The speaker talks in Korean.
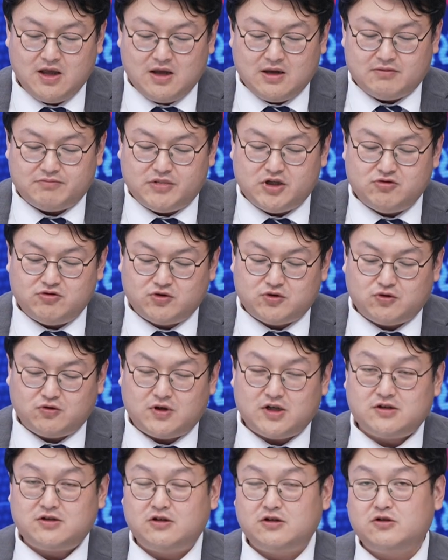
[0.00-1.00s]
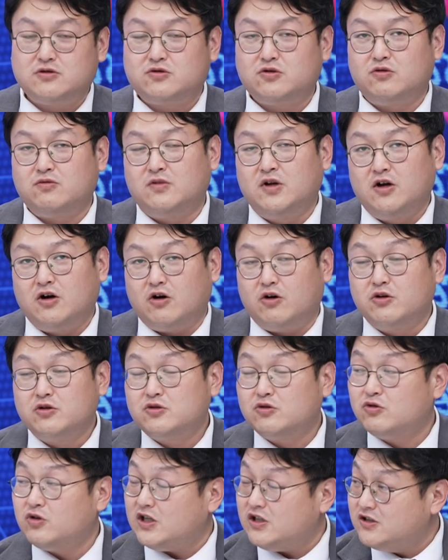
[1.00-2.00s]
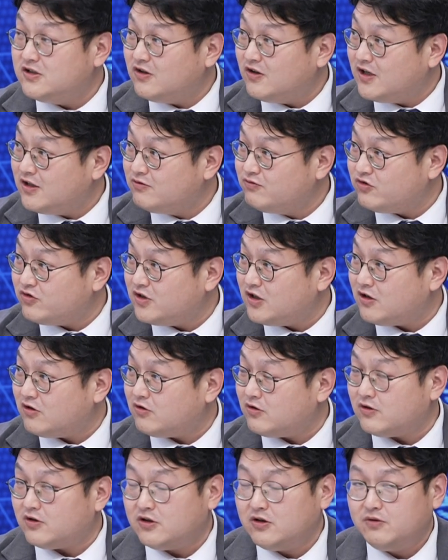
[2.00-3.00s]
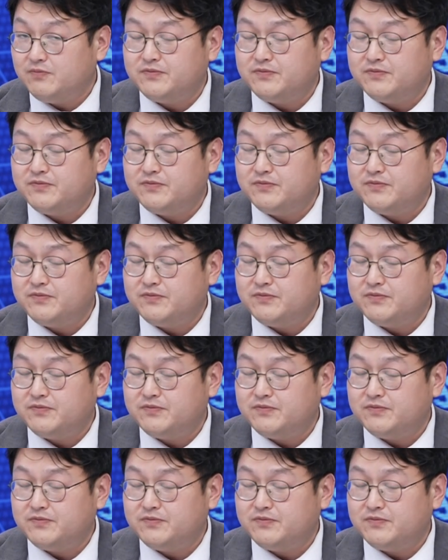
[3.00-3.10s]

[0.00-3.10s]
미국 쪽에서는 좀 어느 정도 인정하는 분위기거든요.